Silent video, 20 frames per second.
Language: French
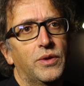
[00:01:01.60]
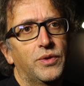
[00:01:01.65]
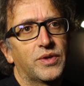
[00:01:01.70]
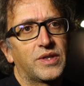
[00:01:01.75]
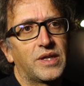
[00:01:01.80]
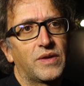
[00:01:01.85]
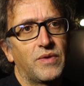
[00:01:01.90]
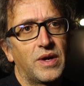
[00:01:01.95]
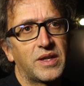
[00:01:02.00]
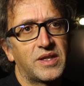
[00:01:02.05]

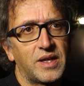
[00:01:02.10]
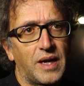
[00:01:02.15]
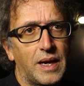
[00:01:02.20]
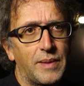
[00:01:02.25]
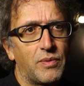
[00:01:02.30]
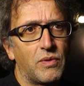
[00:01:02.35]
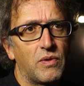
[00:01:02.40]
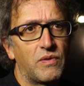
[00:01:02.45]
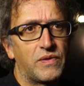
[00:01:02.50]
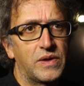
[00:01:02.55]
de savoir
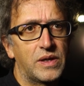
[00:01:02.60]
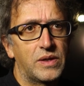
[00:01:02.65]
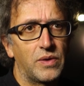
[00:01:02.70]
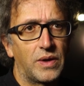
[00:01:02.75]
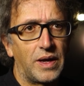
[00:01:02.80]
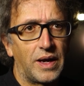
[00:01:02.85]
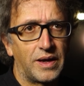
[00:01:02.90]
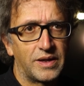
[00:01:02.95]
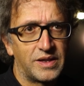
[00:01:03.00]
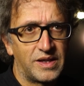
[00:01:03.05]
tirer profit
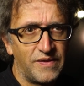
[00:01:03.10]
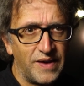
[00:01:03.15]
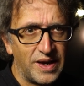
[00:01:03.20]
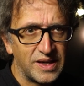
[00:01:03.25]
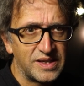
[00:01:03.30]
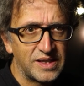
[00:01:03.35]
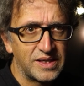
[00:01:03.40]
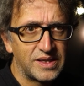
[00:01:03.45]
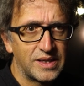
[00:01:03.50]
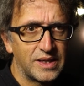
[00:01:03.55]
de la
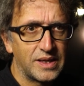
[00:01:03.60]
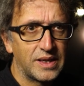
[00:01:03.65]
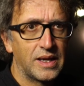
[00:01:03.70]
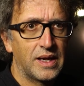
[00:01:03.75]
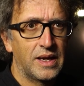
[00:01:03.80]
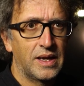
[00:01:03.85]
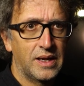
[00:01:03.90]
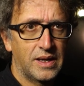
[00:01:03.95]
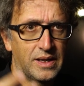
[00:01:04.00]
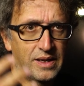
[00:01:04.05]
diversité
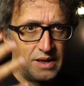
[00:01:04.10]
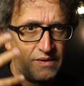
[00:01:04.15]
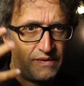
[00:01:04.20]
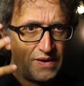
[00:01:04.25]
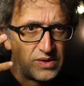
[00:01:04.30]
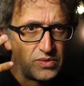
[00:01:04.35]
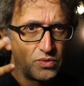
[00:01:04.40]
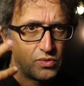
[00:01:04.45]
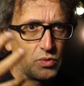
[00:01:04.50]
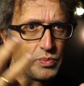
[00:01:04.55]
des
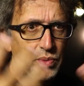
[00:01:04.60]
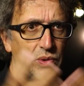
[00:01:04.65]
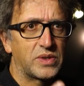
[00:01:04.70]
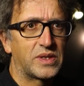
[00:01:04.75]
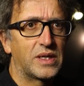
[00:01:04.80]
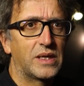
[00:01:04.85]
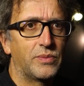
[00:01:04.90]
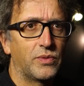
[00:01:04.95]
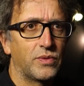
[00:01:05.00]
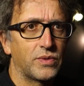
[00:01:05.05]
façons de
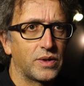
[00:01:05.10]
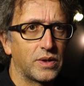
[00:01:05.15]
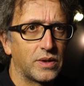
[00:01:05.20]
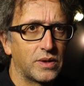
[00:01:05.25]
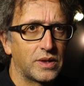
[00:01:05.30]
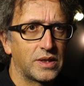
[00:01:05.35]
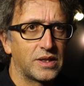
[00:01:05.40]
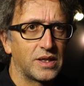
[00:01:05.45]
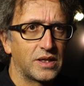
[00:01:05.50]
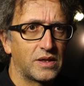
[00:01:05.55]
penser le monde
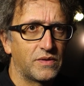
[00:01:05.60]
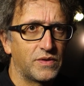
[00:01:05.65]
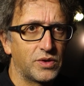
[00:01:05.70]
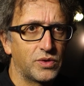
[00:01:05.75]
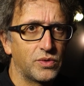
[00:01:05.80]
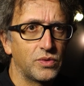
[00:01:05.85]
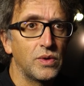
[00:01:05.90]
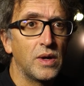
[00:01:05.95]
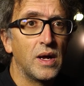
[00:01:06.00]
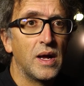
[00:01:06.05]
des
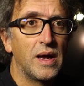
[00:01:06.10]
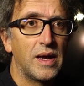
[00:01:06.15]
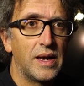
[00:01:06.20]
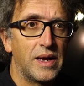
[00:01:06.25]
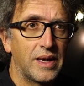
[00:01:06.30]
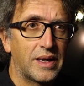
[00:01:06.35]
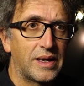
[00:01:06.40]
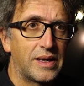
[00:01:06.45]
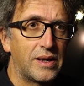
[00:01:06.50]
individus, et